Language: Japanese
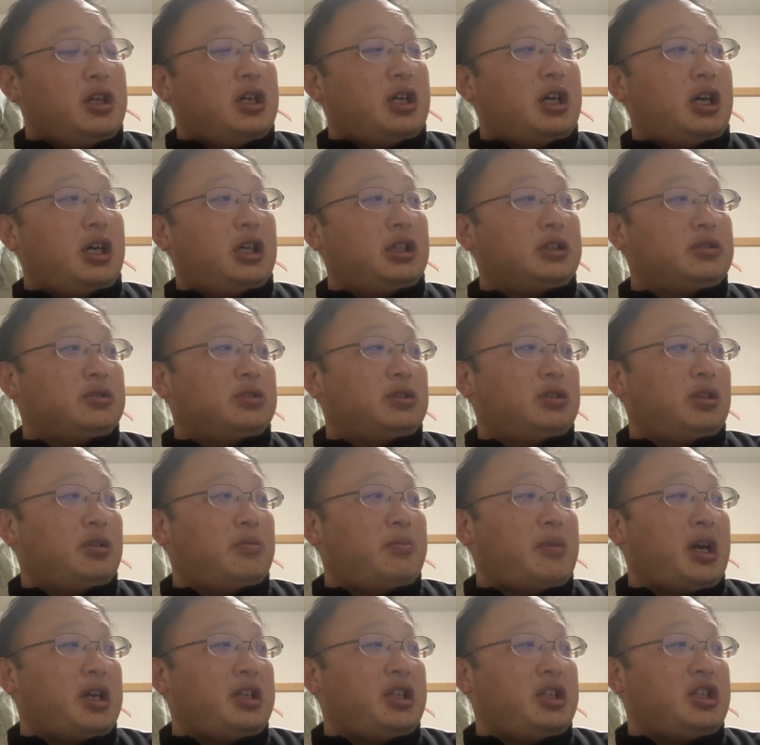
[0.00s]
あの、
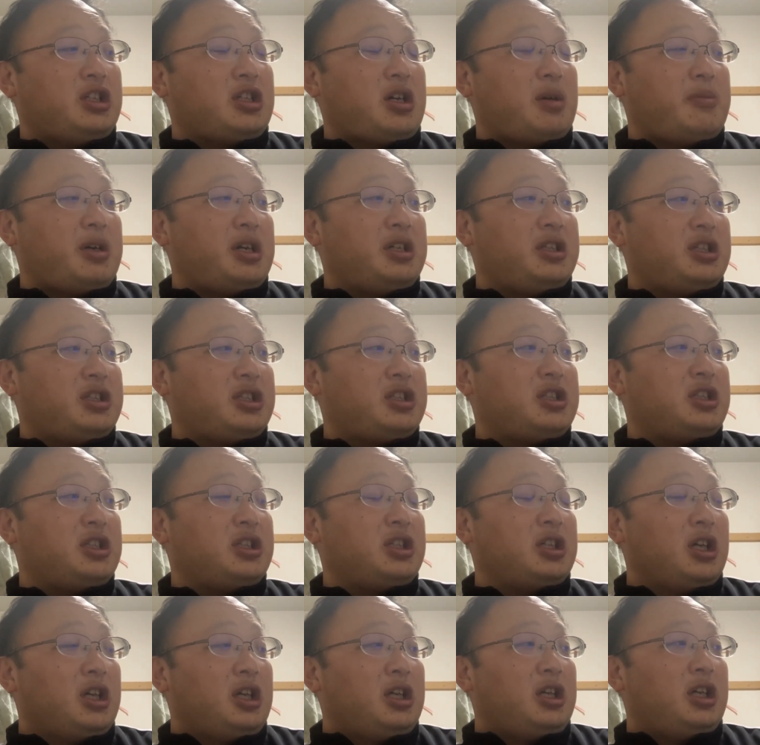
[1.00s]
毎日が毎
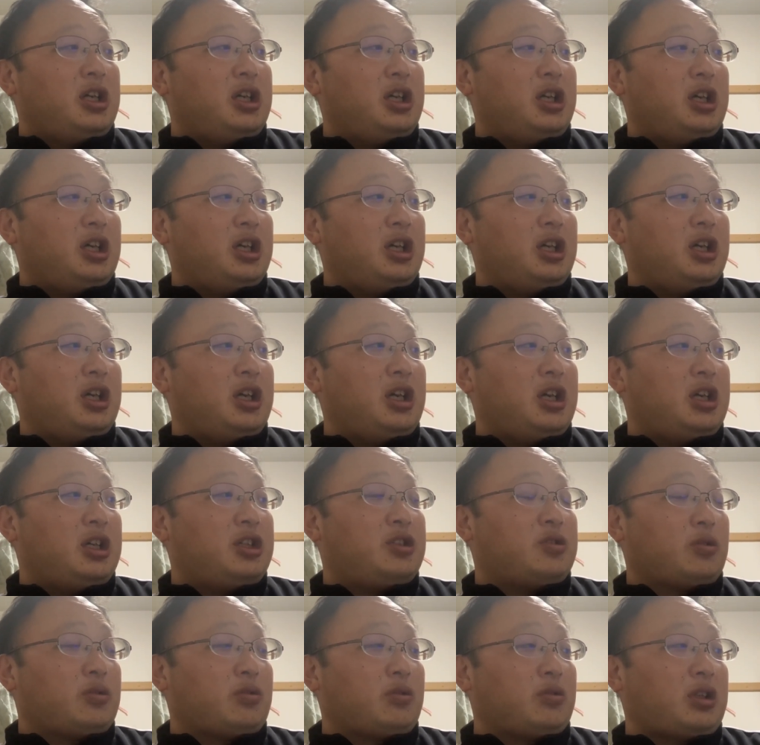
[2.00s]
日、えー、
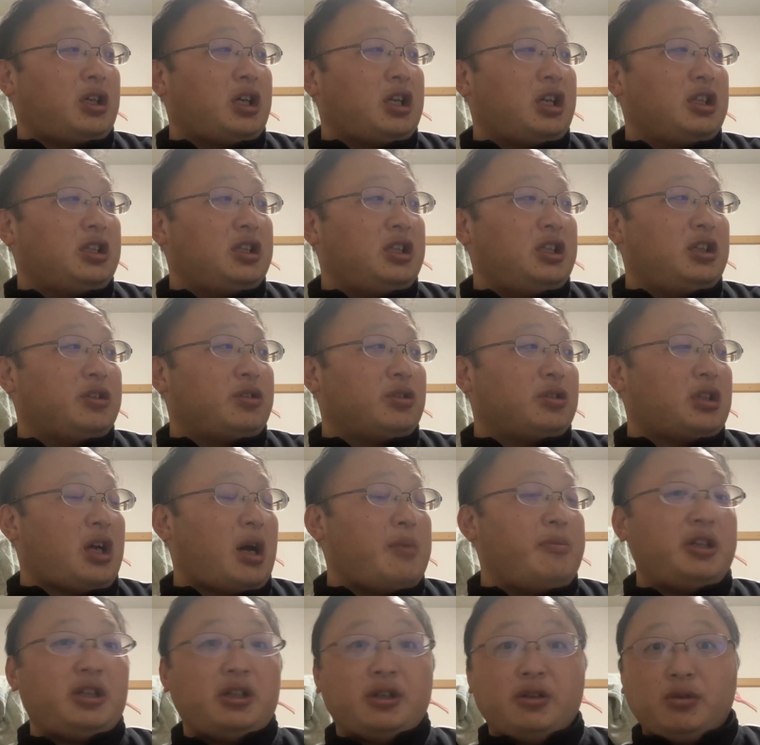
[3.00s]
人と絡んでないと
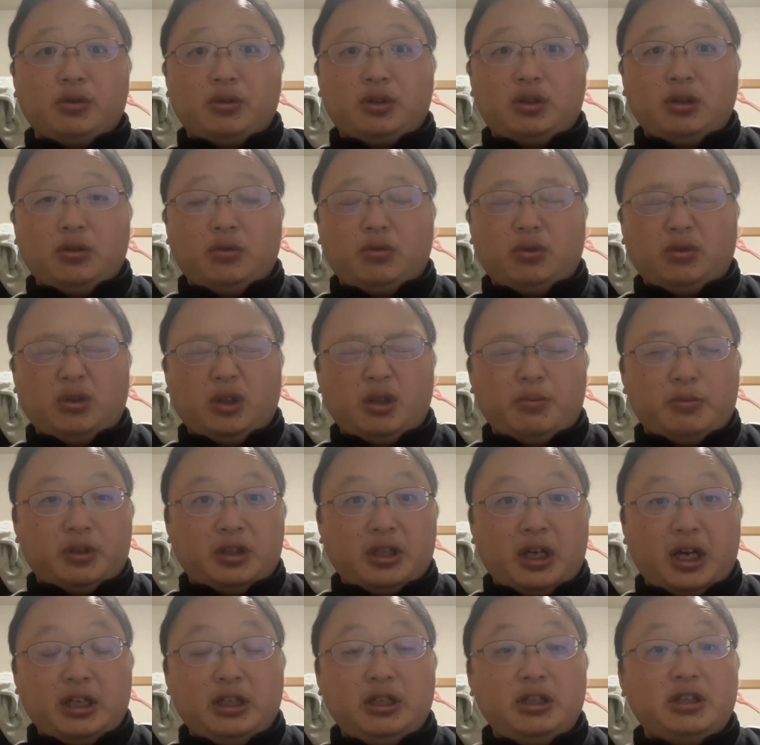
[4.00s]
ダメだよっていうことでも
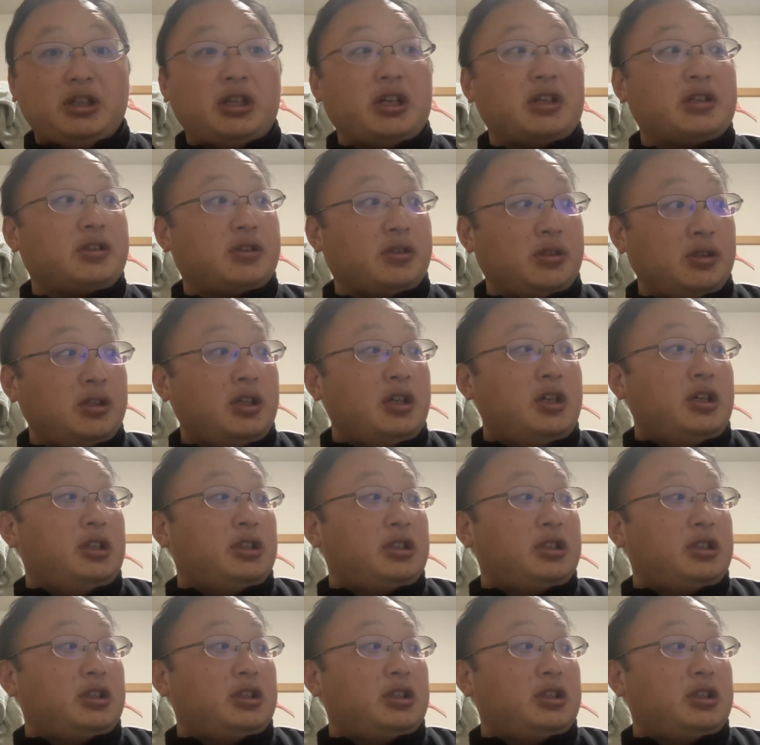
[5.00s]
ないんです。